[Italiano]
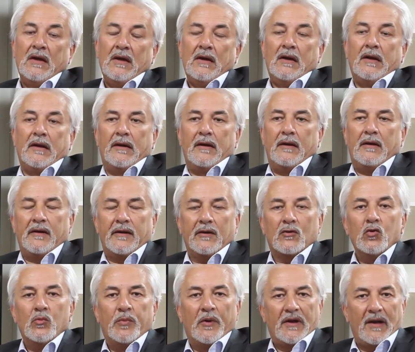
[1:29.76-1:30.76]

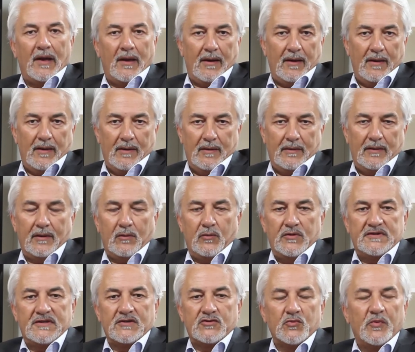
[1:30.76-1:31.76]
recupera eh, a
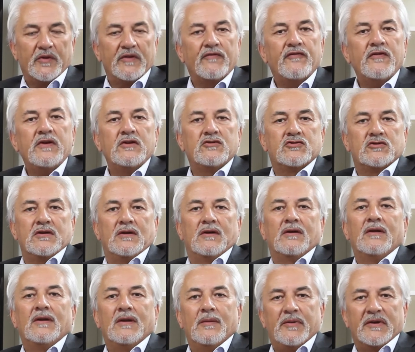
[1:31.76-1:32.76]
questa
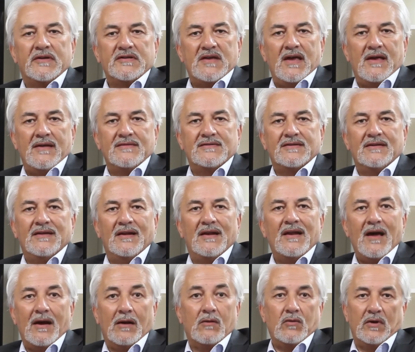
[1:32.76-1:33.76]
superficie la presenza
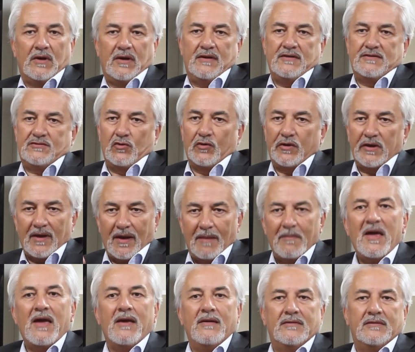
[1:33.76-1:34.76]
dell'acqua che
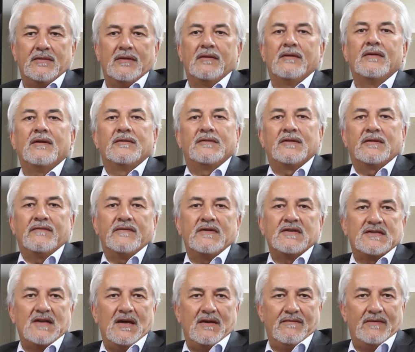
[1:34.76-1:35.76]
storicamente
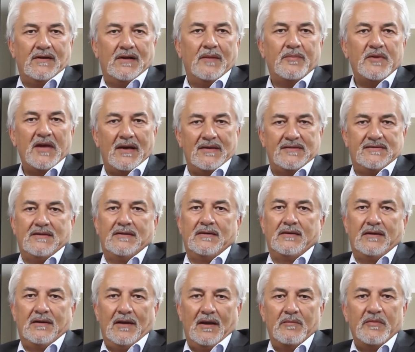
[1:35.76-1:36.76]
attraversava la
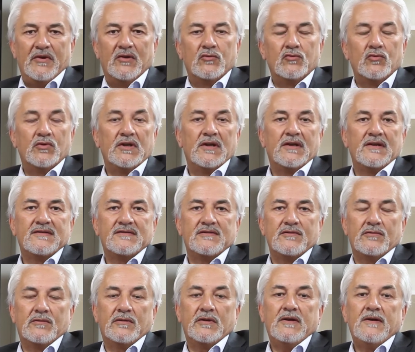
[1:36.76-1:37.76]
piazza in almeno due
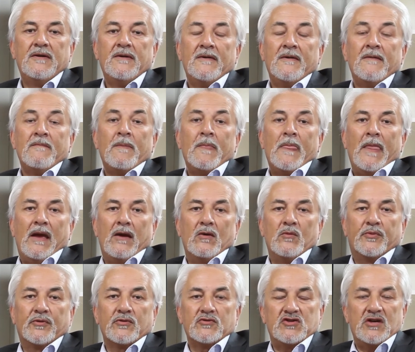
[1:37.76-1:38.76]
direzioni, è
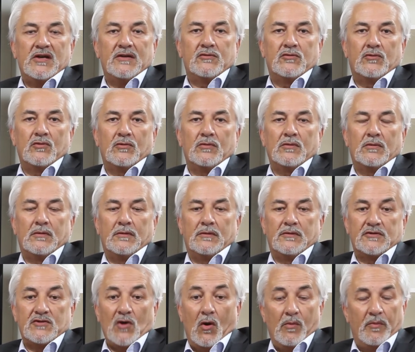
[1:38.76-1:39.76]
un progetto
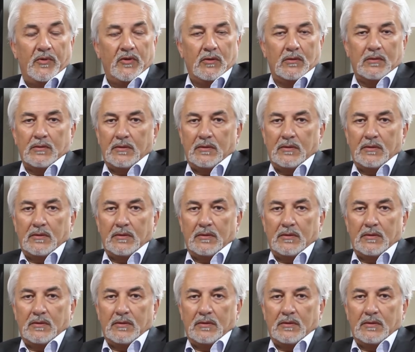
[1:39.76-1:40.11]
eh, sobrio,